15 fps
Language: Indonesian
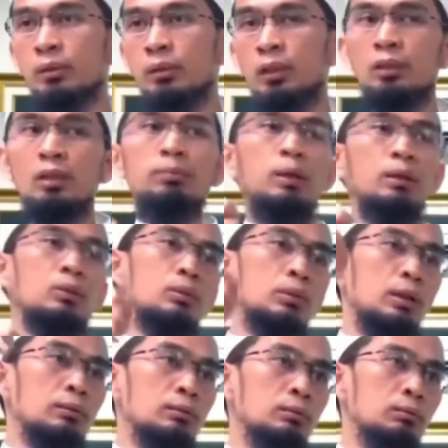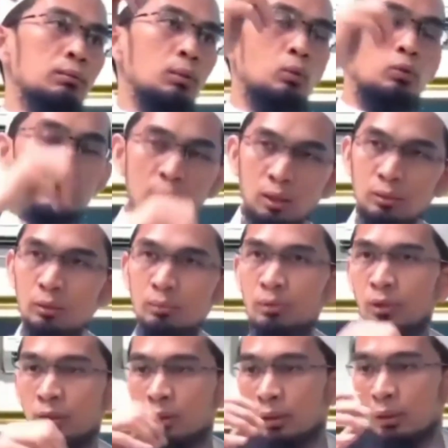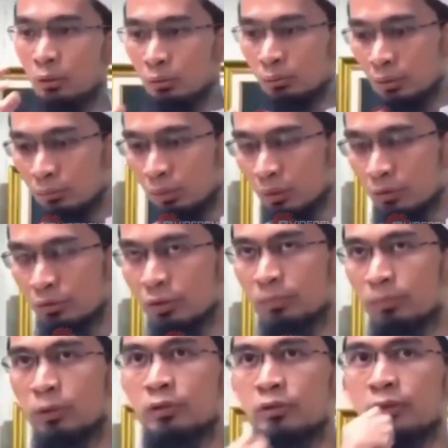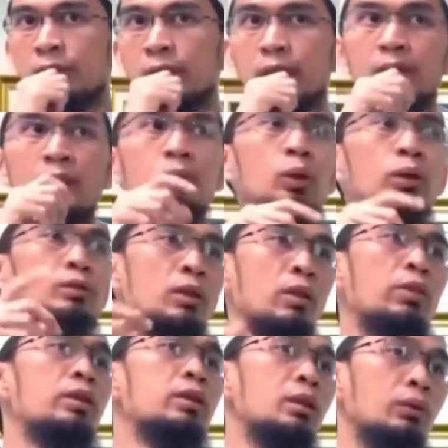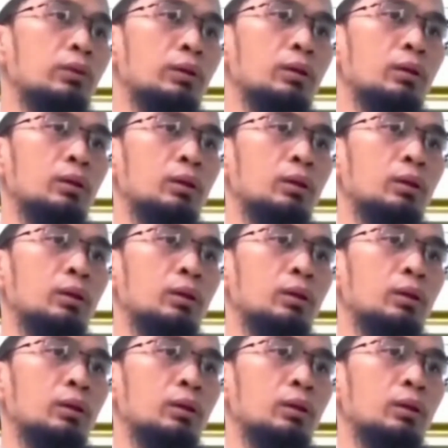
kita padukan berusaha untuk menjadikan rumah bersih plus dengan ada nuansa zikirnya